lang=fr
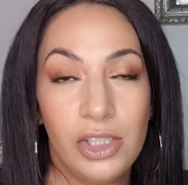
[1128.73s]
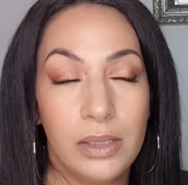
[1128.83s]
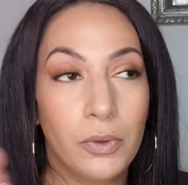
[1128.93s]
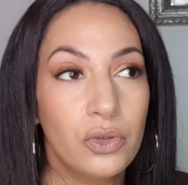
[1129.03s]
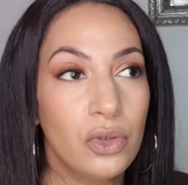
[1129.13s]
je
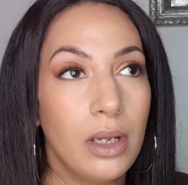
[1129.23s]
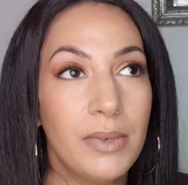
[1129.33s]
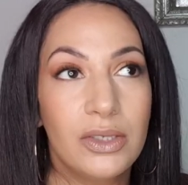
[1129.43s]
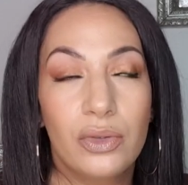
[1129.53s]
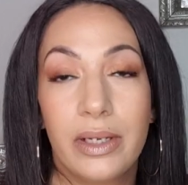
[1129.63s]
les prends sur
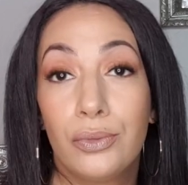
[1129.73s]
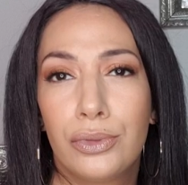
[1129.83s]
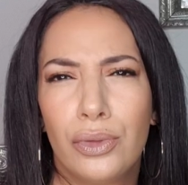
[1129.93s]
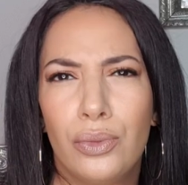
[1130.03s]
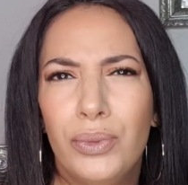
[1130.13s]
Amazon, elles
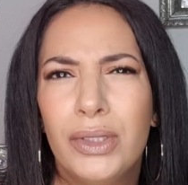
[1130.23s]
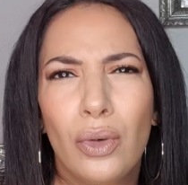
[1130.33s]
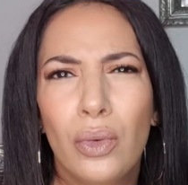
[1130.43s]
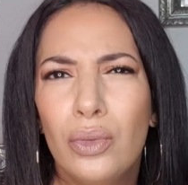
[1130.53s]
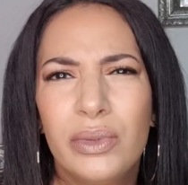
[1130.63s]
coûtent 8
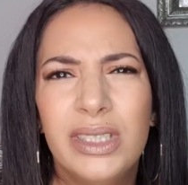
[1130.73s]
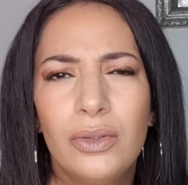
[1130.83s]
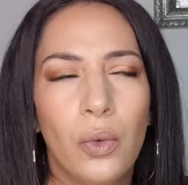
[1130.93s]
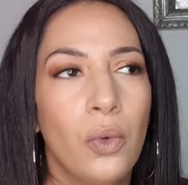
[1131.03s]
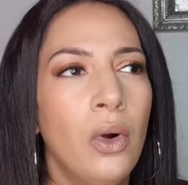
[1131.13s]
euros ou
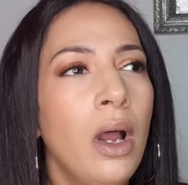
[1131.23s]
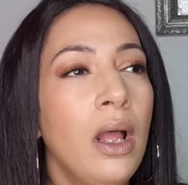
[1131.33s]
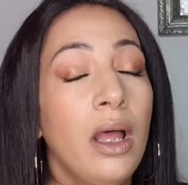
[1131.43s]
10 euros,